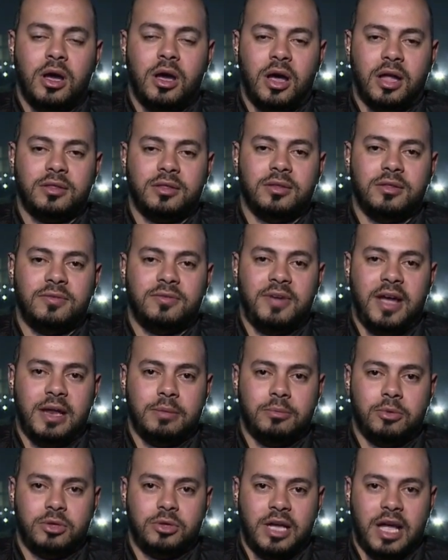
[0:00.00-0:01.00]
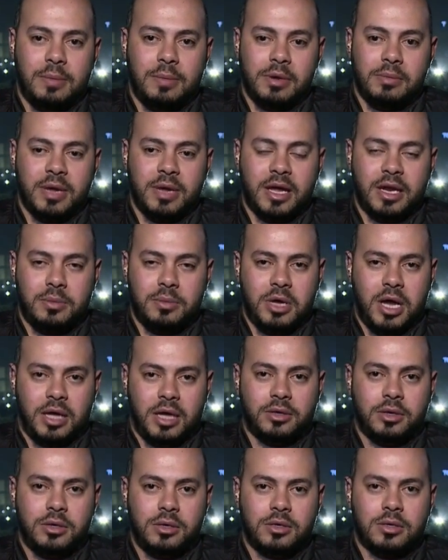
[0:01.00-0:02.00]
خط دفاع المنتخب المغربي
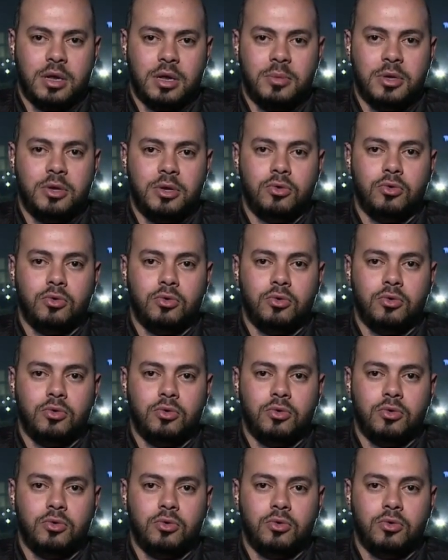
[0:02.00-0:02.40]
اعتقد كمان